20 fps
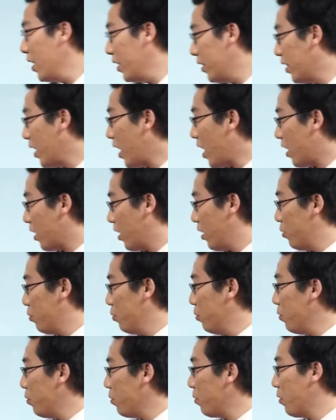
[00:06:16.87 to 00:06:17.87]
第二个，
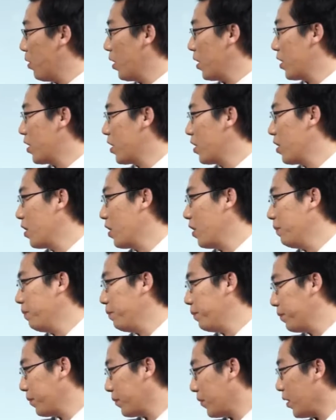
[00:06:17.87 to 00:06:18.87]
如果是
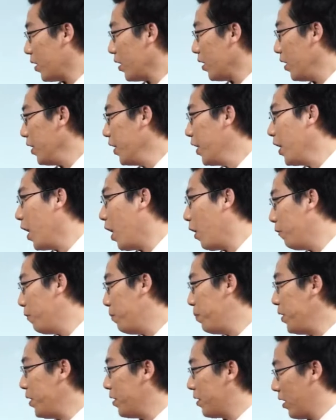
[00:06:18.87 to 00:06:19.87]
A
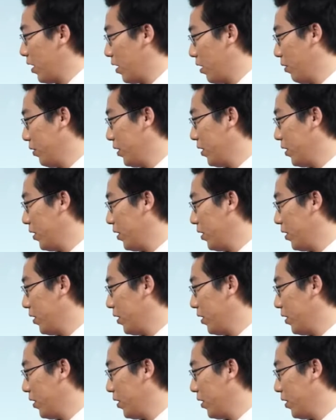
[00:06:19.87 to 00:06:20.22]
of B 结构，